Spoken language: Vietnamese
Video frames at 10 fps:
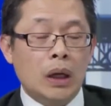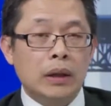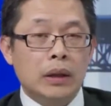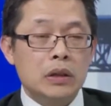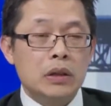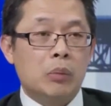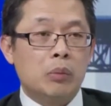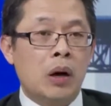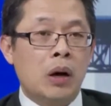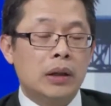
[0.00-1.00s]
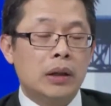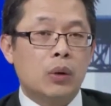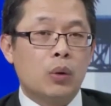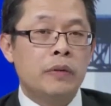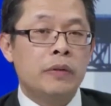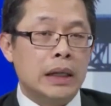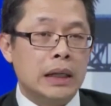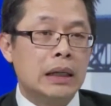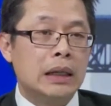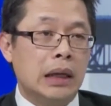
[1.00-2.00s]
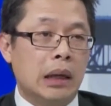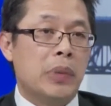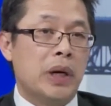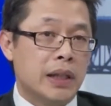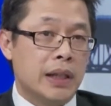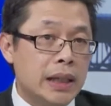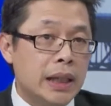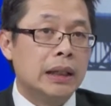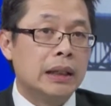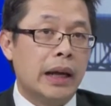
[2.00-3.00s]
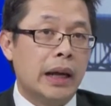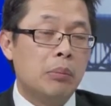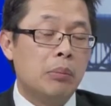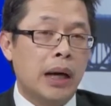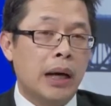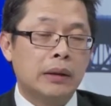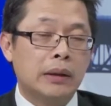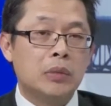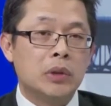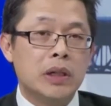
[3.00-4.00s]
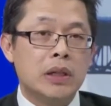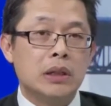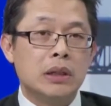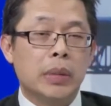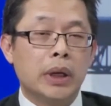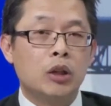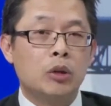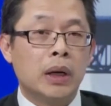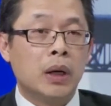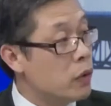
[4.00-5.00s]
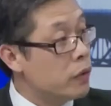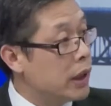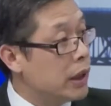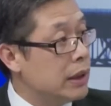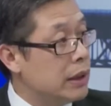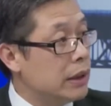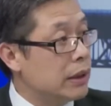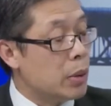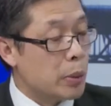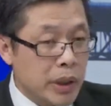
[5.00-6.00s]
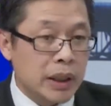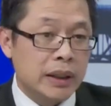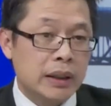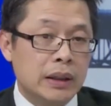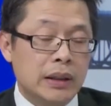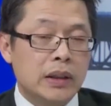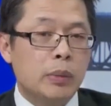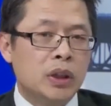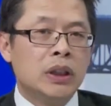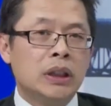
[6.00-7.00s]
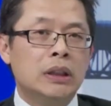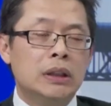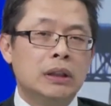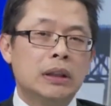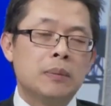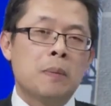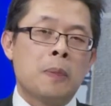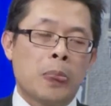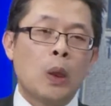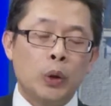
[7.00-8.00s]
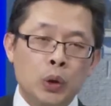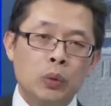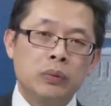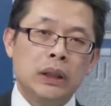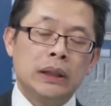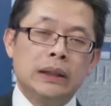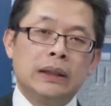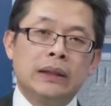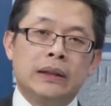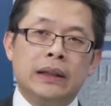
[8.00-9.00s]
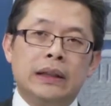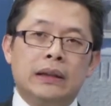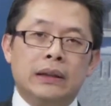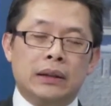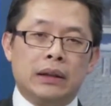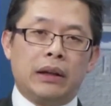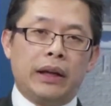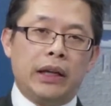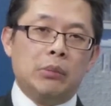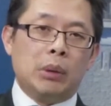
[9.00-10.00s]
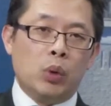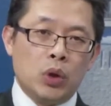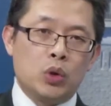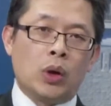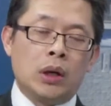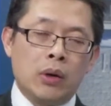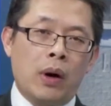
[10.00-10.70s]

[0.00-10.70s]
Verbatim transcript: những trường hợp đó đó là quý vị nên gặp bác sĩ gia đình để mà tìm được cái sự mà kêu bằng cố vấn ừ. để mà biết nhưng mà thường thường đó nói chung đó thì khi mà muốn chuẩn